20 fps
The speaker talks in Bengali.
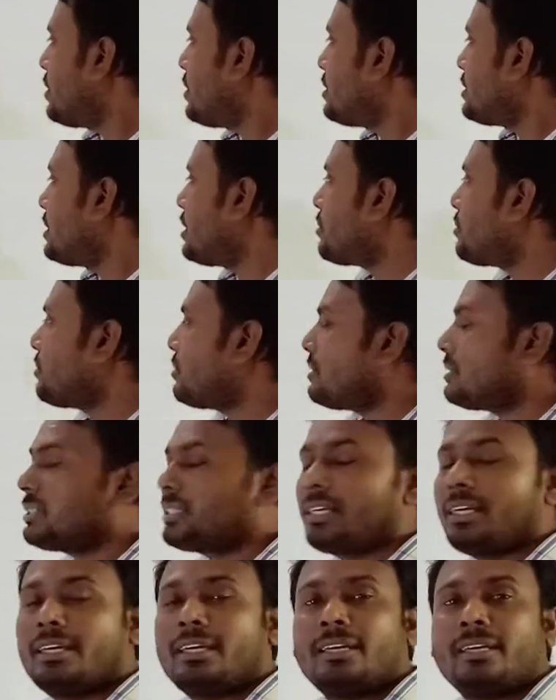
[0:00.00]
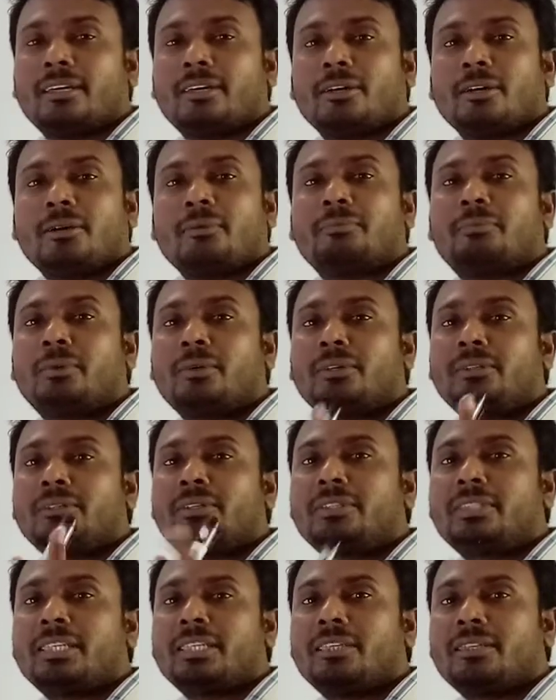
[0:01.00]
সে সে
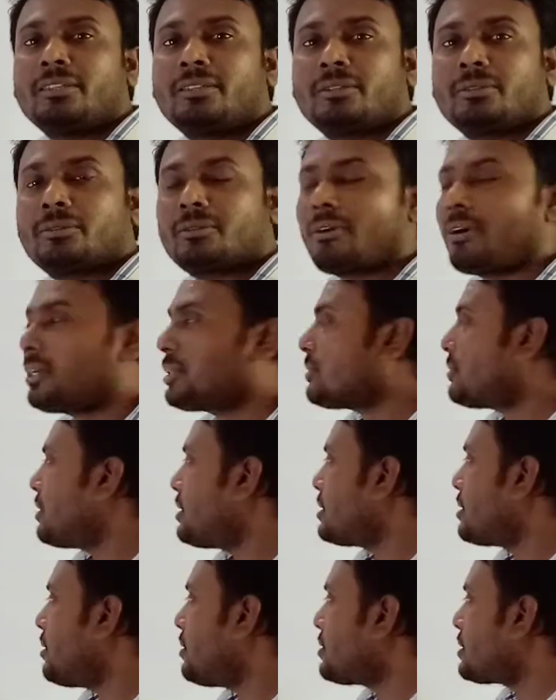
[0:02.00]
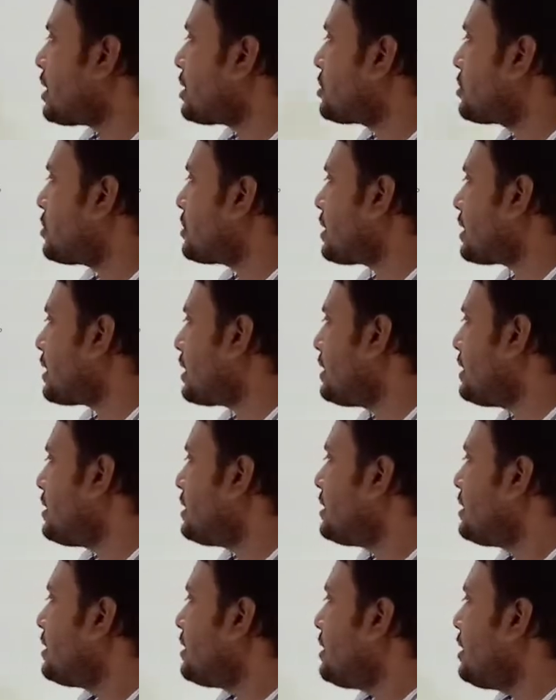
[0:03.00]
পণ্যটি ক্রয় করেছিল চারশো টাকায়
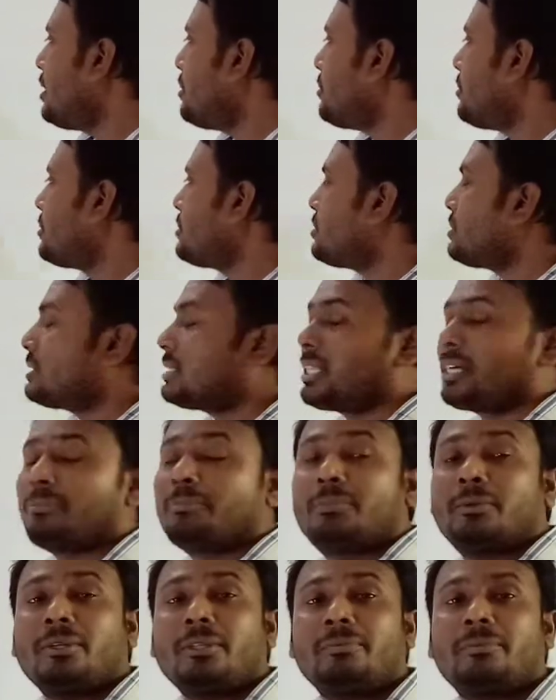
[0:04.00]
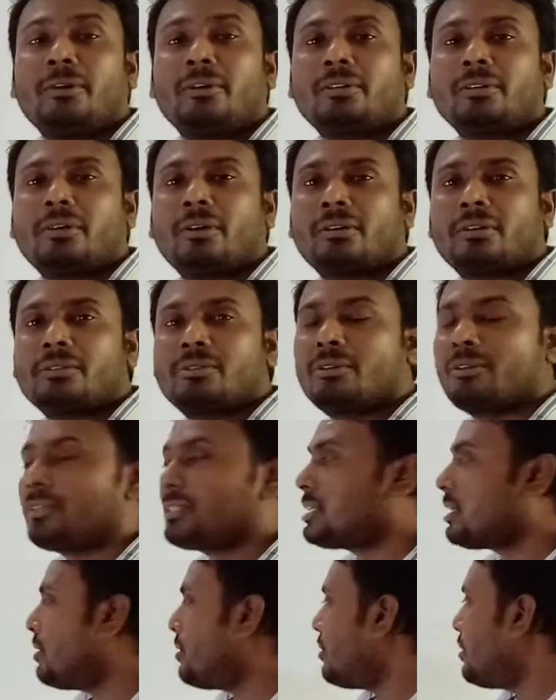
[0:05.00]
এবং তার পরিবহন খরচ
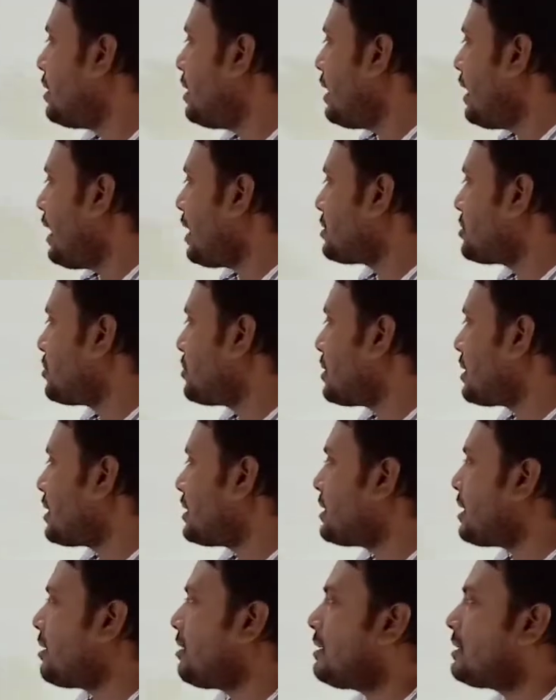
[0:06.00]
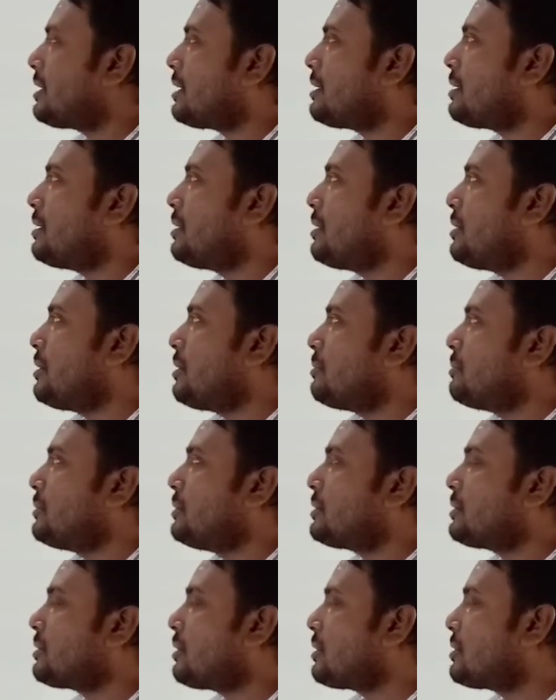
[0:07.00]
হয়েছিল একশো টাকা তাহলে তার মোট
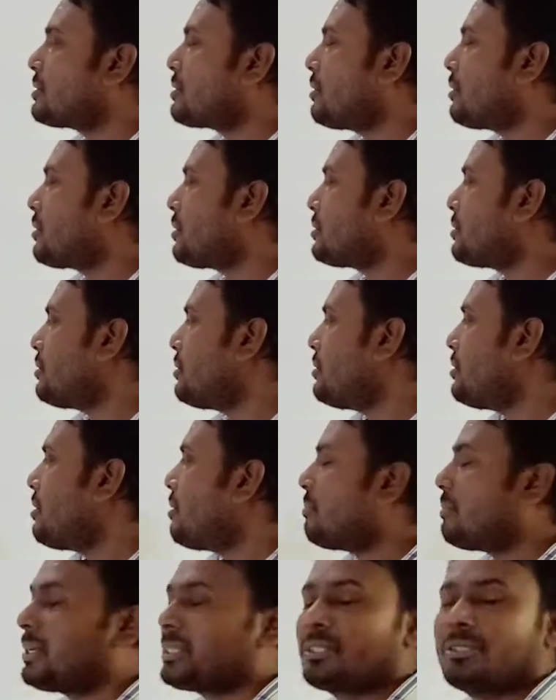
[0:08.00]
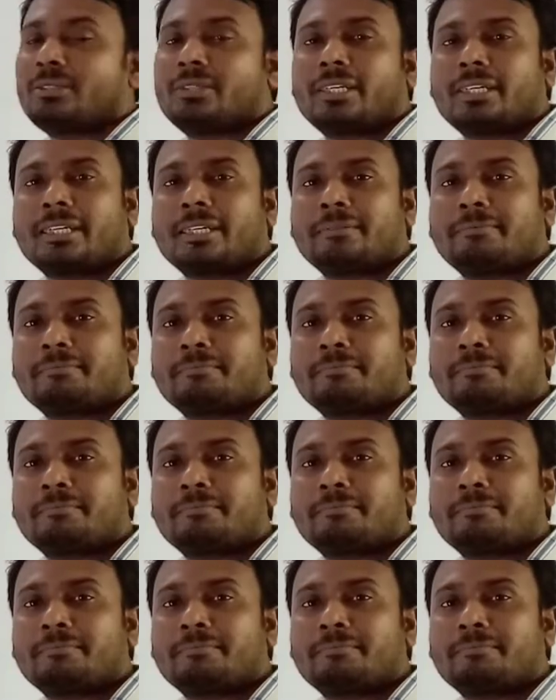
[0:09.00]
খরচ হলো কত পাঁচশো টাকা